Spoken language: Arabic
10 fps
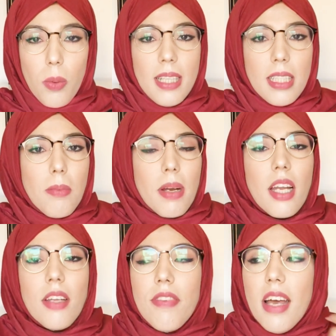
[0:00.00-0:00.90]
بحال ديال
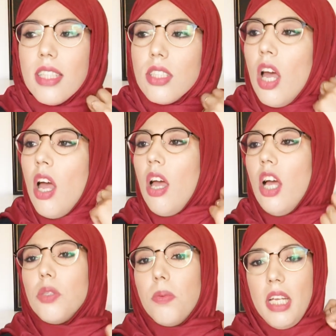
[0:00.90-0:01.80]
المره اللي فات
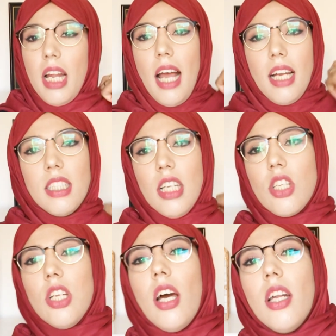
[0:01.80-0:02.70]
عجبني الحال قلت
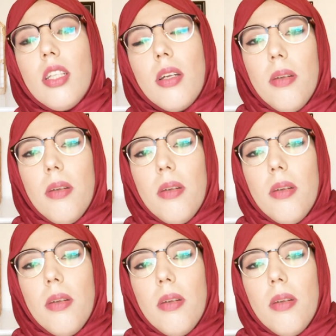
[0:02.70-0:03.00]
علاش لا غنهضر